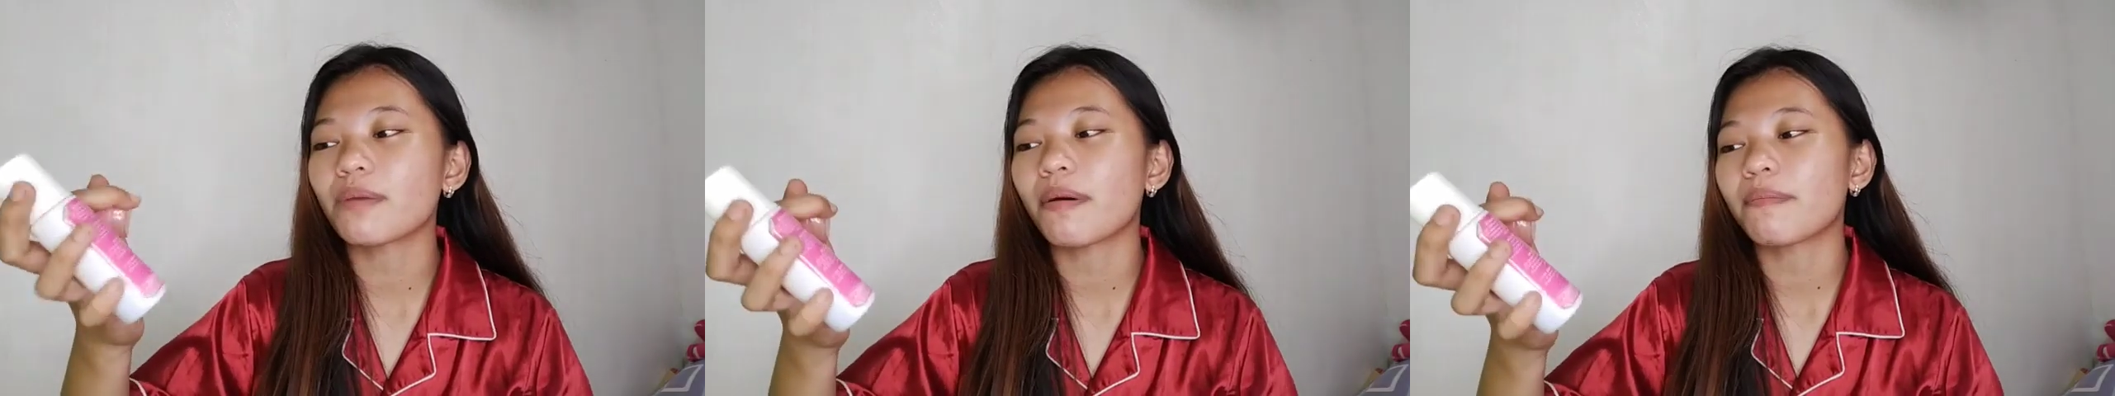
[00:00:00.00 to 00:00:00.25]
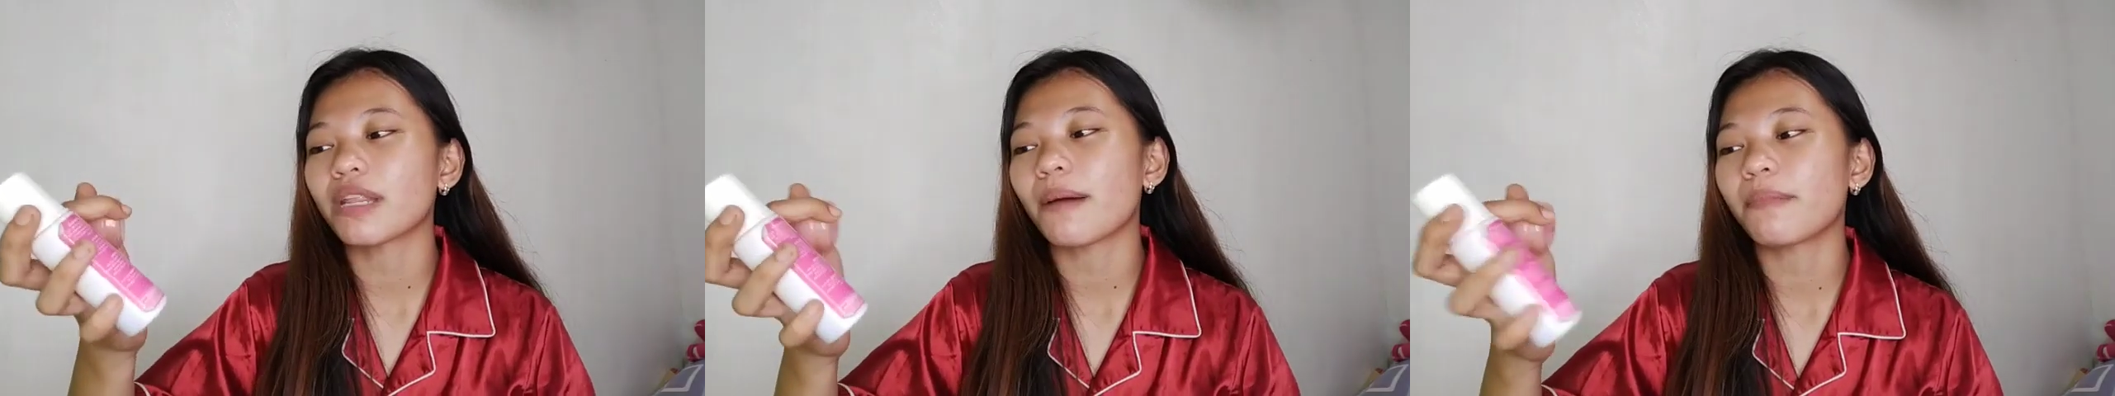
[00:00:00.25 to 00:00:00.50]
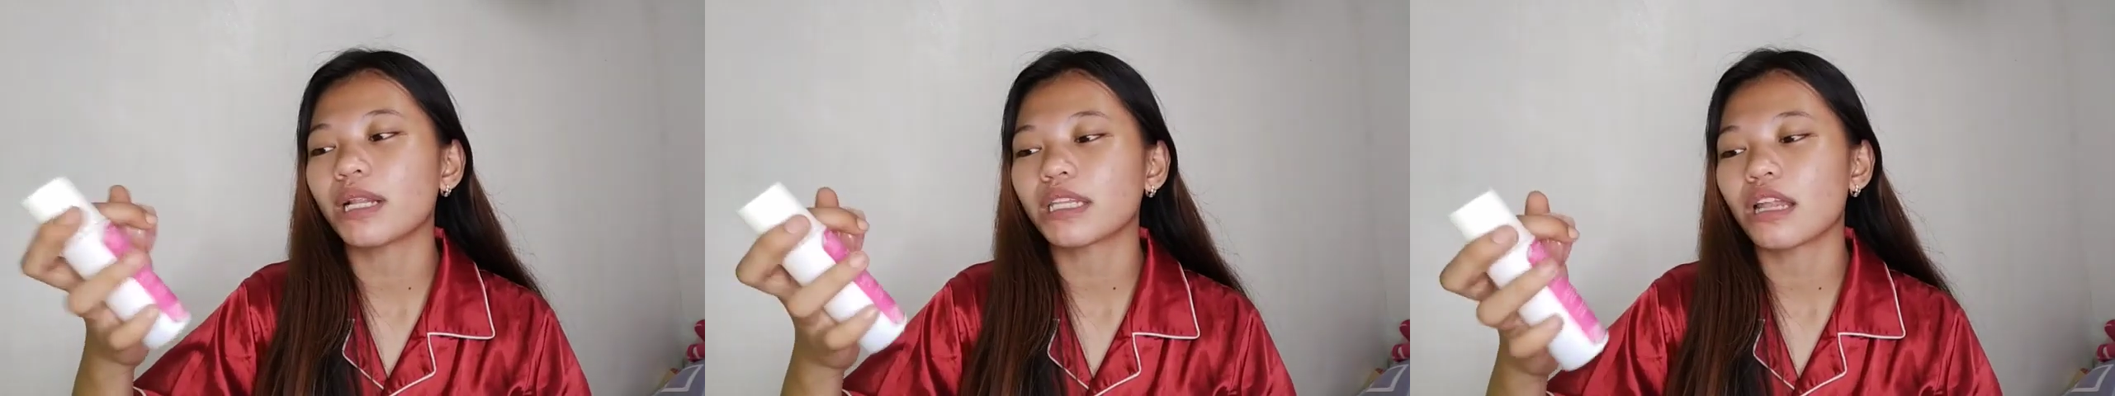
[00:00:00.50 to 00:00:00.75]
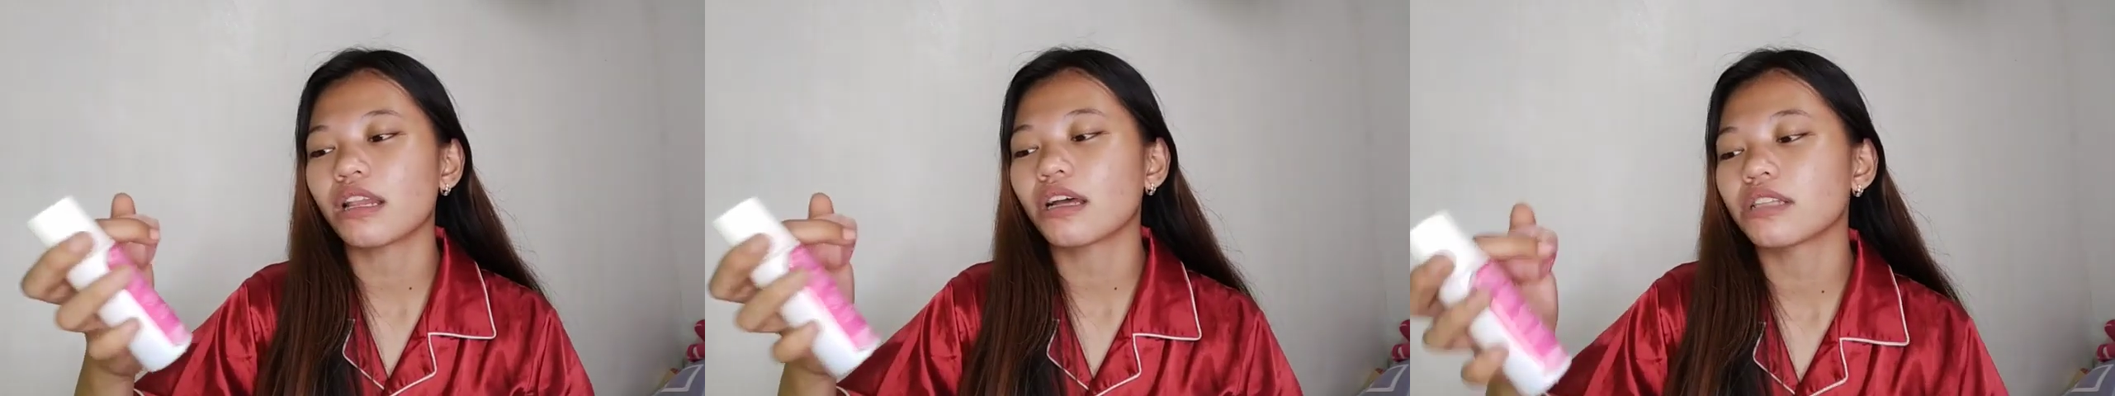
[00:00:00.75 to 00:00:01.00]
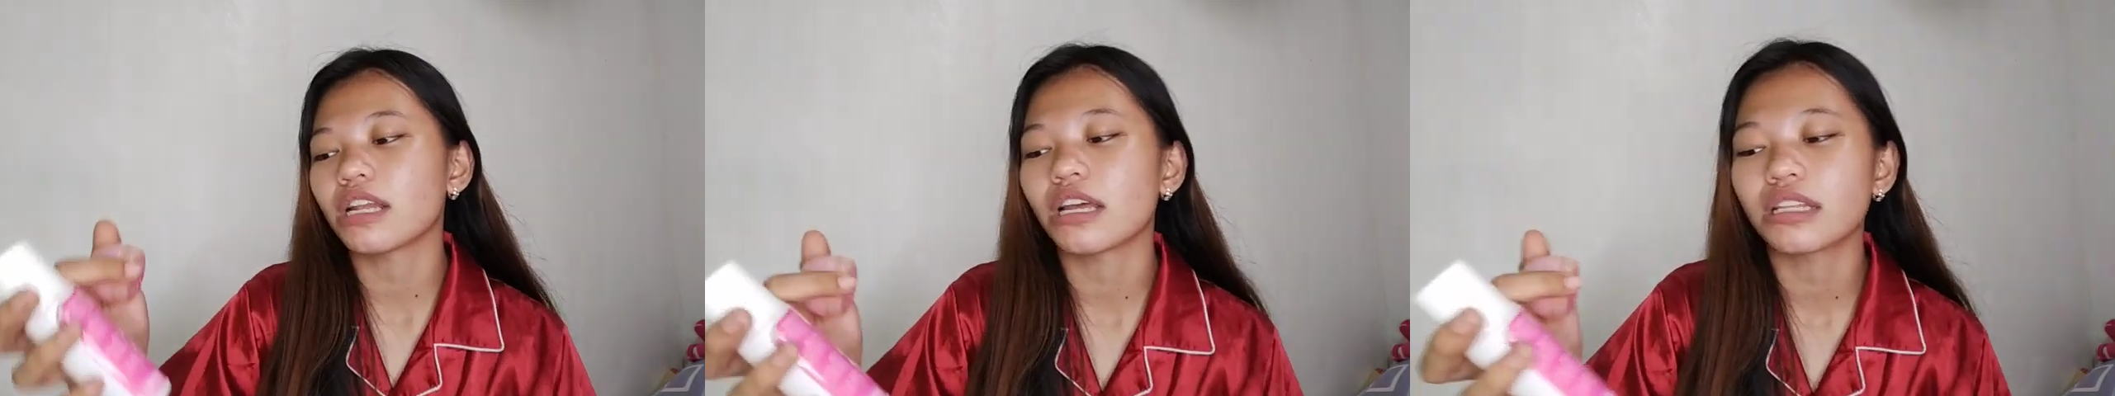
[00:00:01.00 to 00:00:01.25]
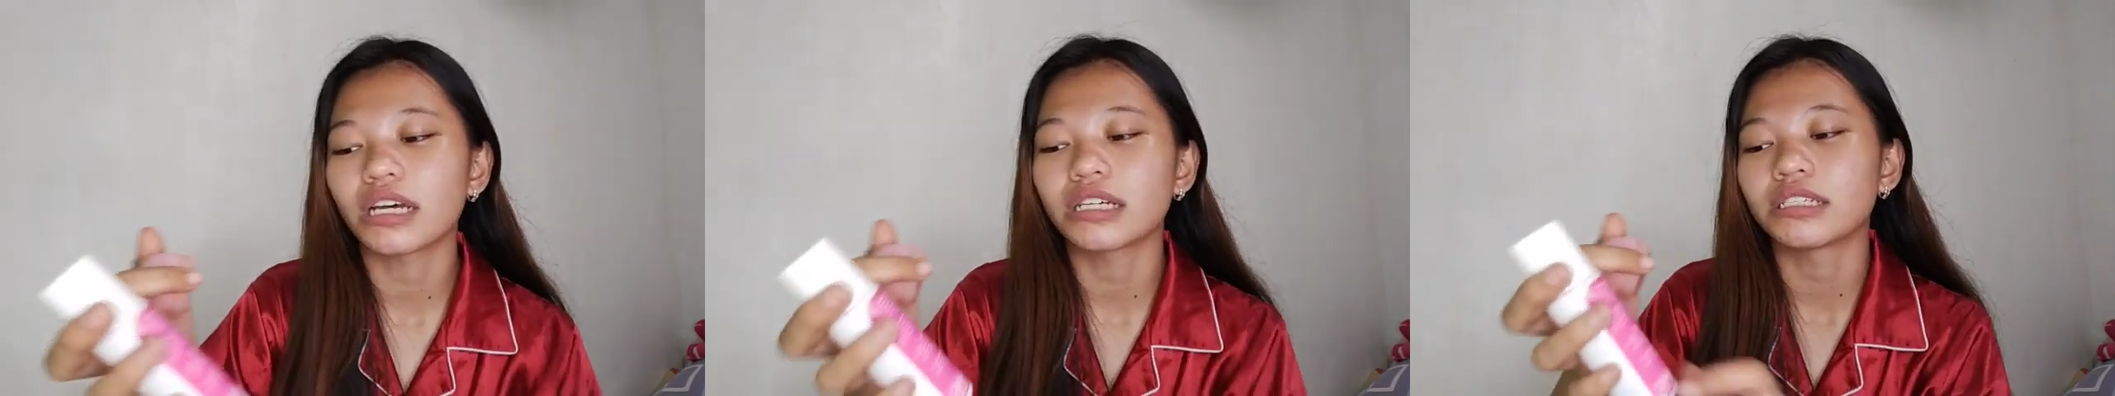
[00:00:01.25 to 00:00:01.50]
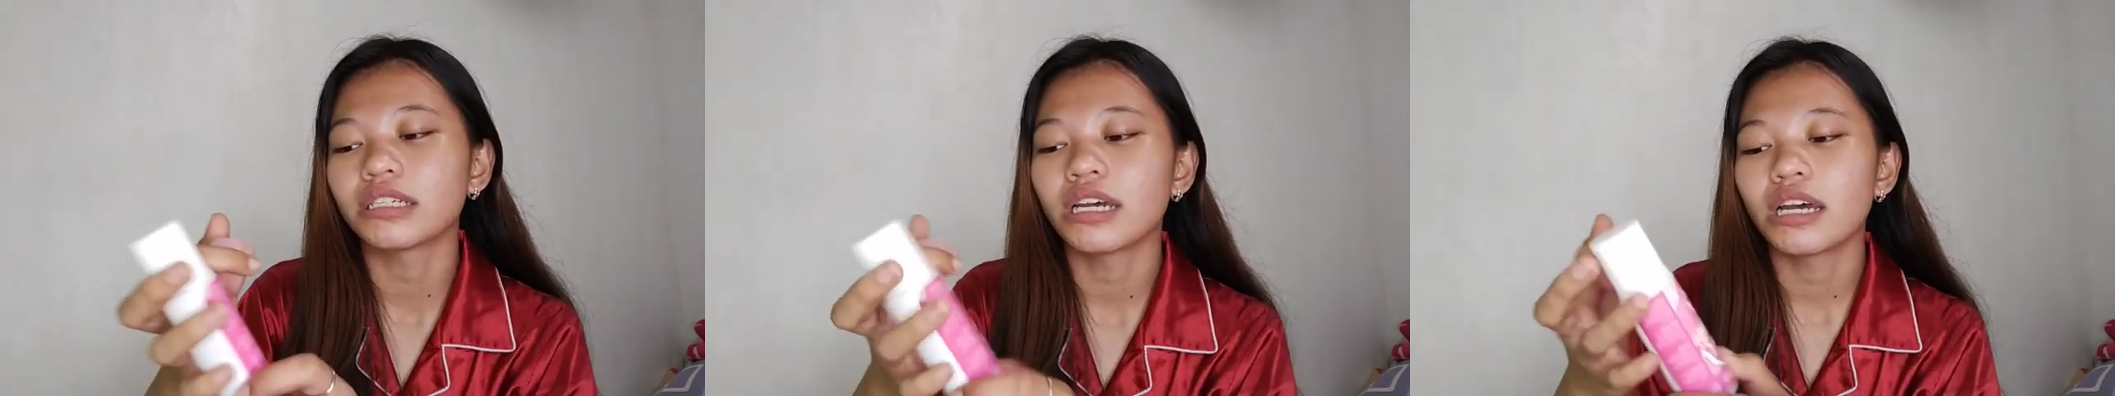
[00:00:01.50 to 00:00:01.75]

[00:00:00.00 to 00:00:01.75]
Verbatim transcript: iba pinapalitan lang nila ng